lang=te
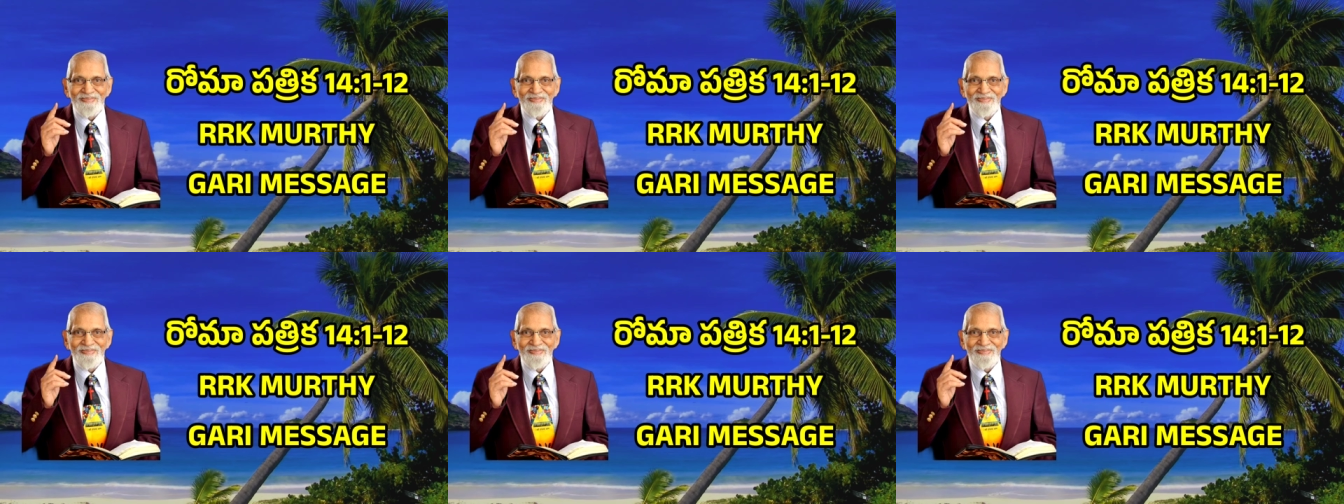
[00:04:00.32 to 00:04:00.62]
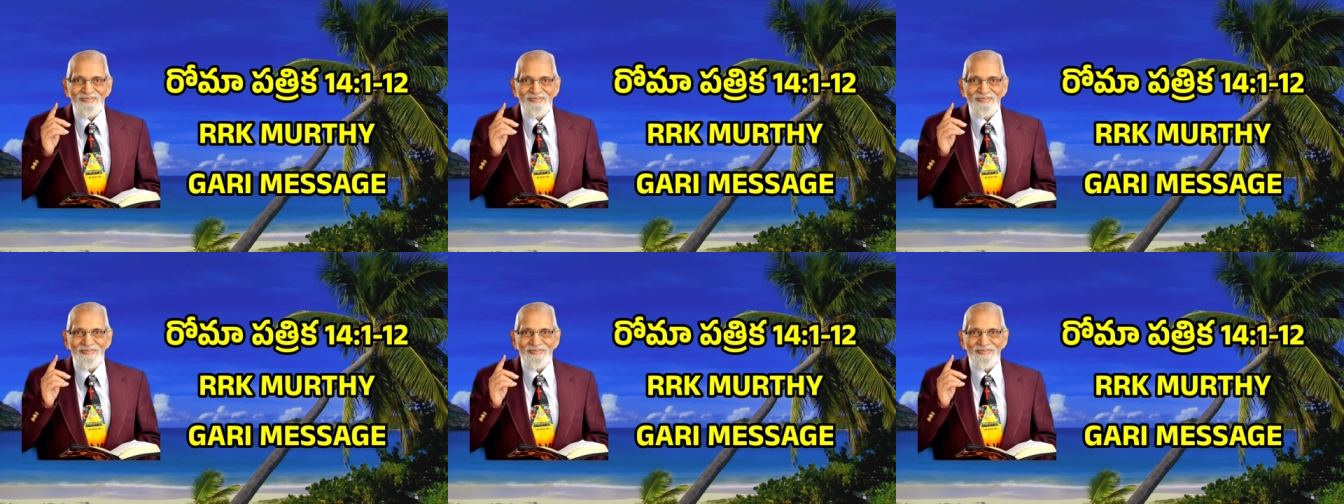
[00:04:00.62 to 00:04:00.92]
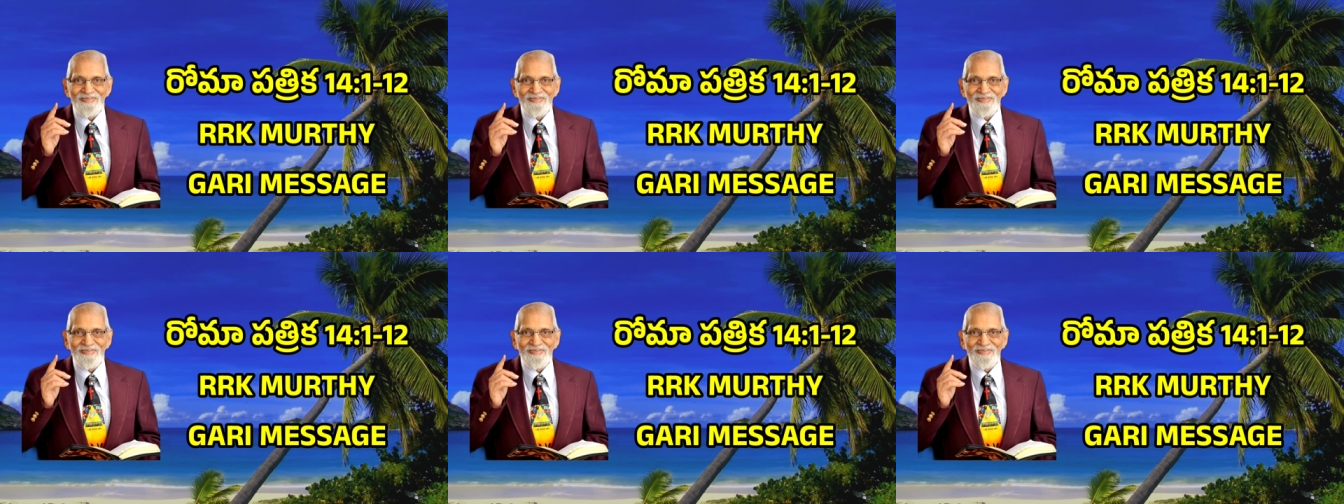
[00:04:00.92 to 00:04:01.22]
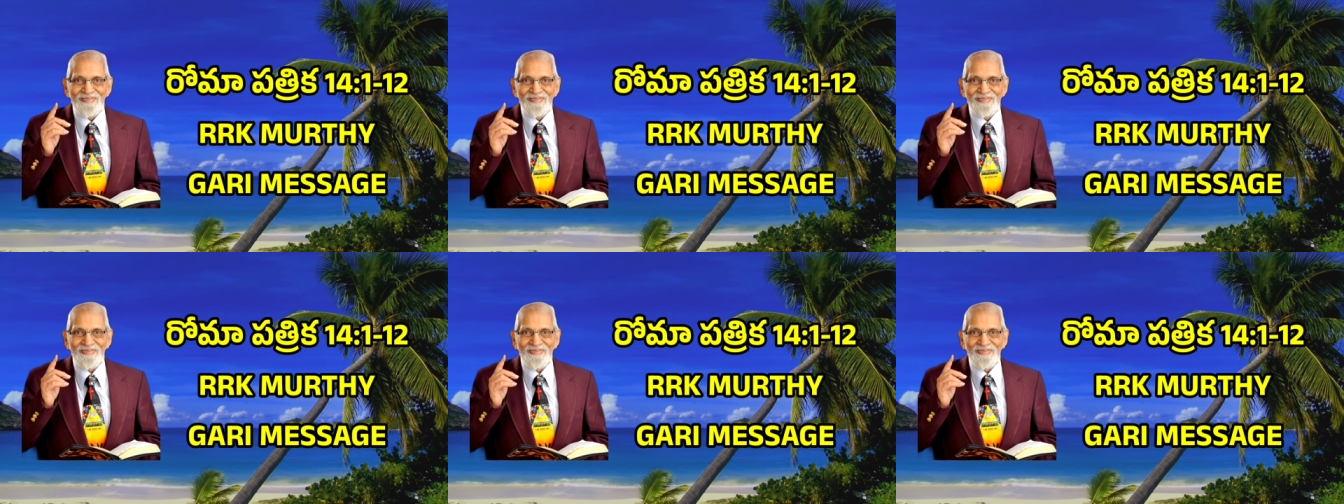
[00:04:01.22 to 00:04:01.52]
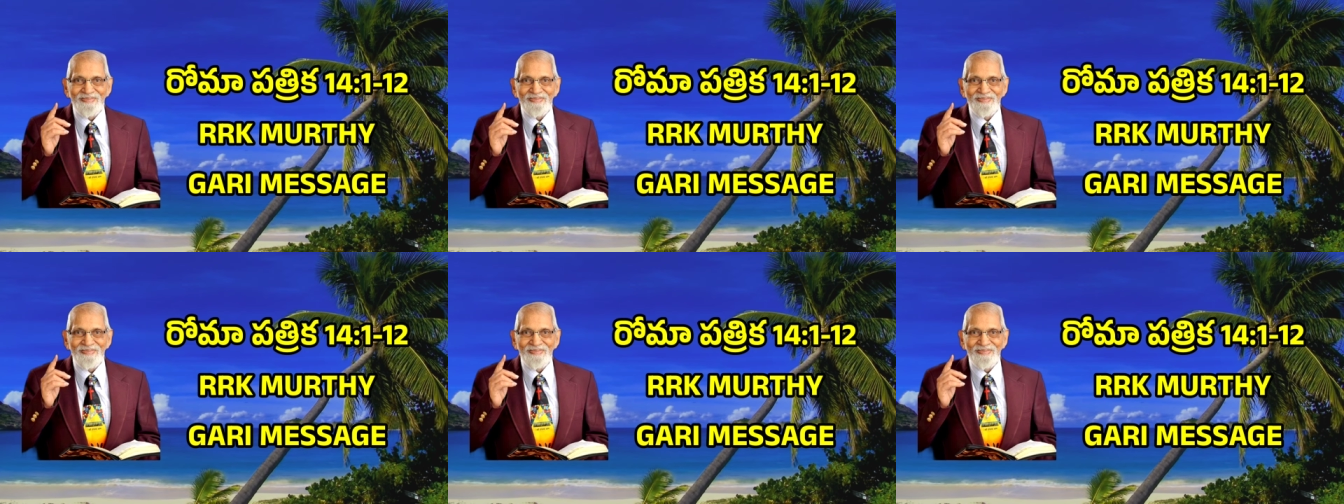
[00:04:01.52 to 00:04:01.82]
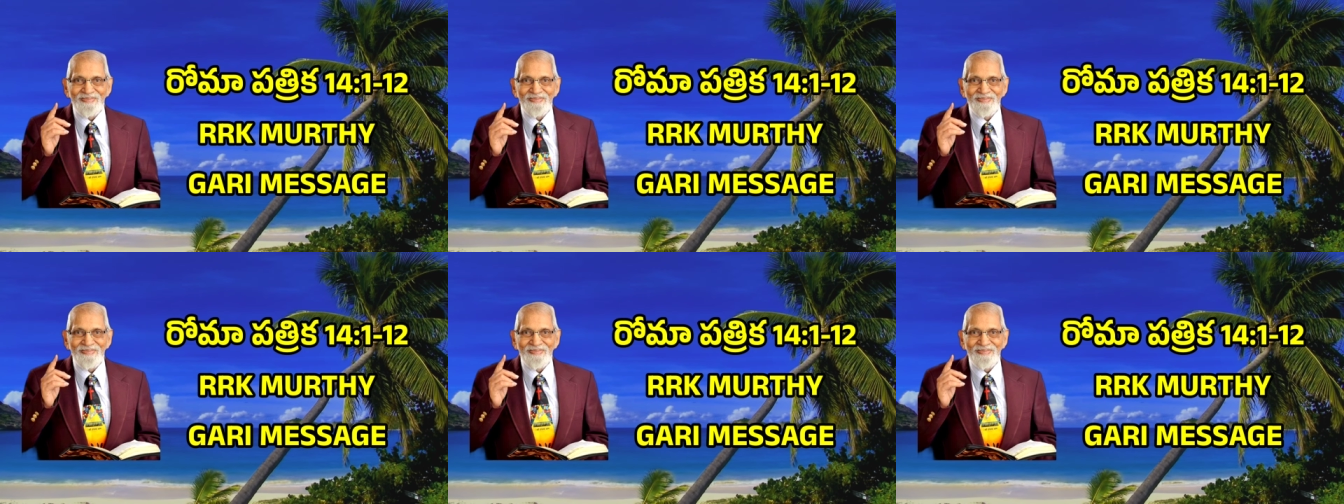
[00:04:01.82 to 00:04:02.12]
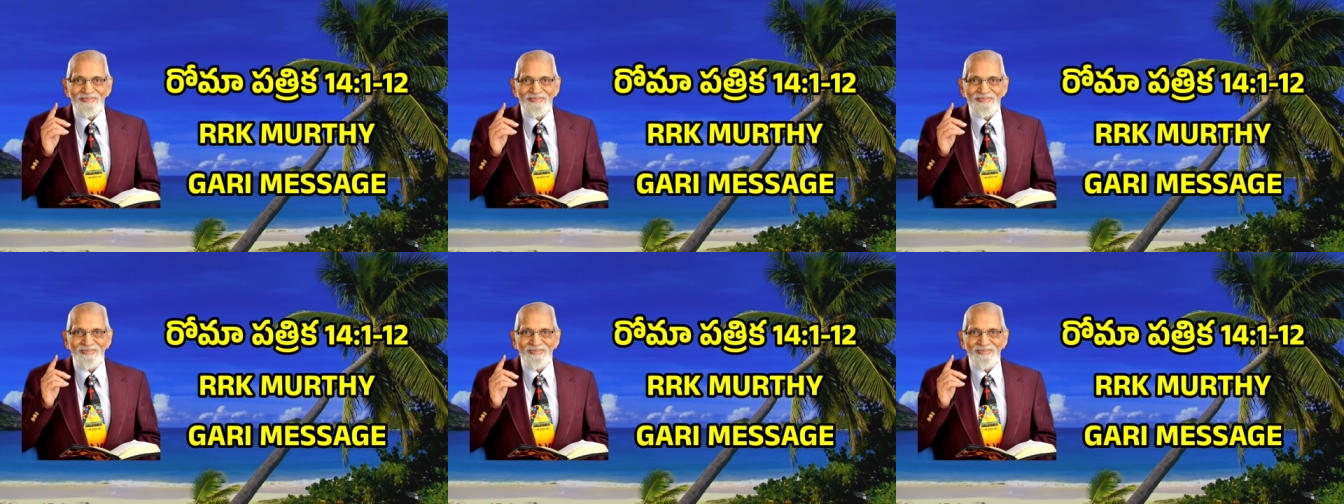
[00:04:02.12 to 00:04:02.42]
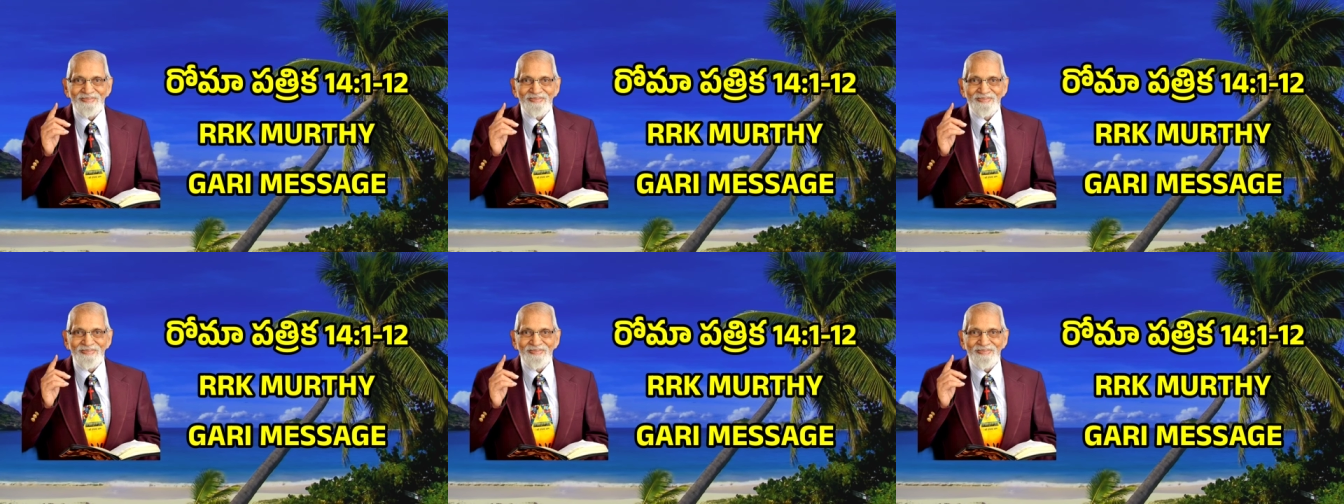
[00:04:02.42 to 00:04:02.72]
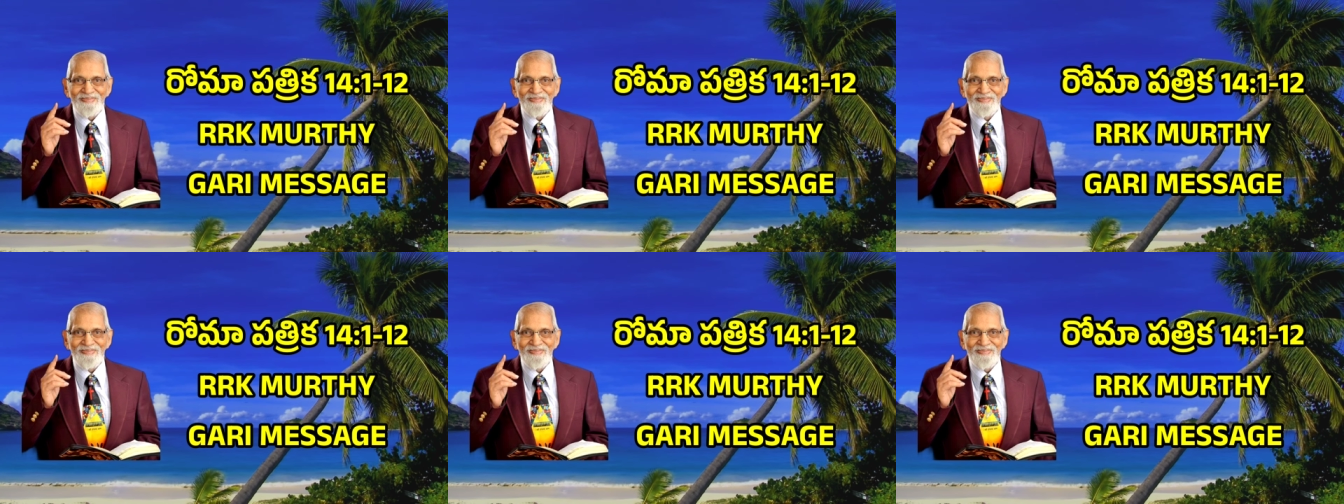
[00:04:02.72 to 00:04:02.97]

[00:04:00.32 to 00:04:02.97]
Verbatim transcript: ఈ రెండూ ఒకటే మరికొందరు